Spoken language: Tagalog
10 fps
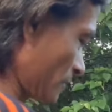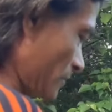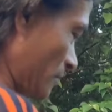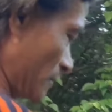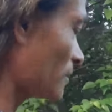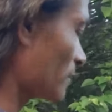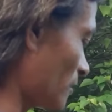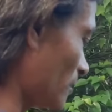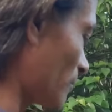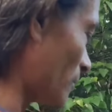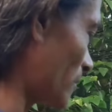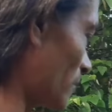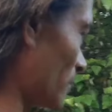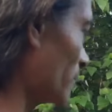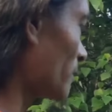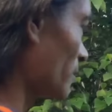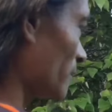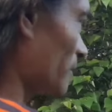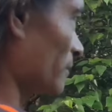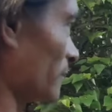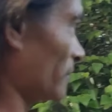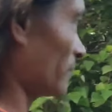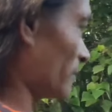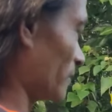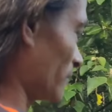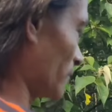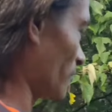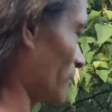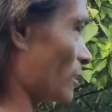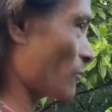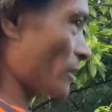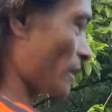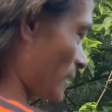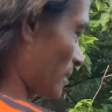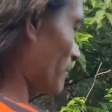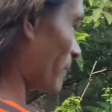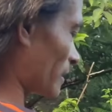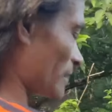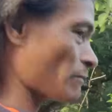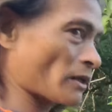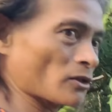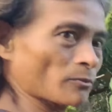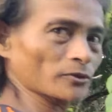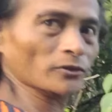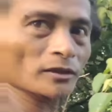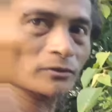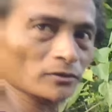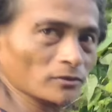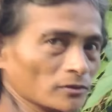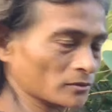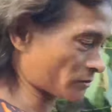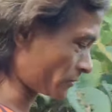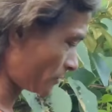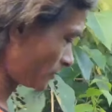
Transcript: isip mo, yung sarili mo. Ano po, eh, timbang-timbang ko po yung ano ko. Mm.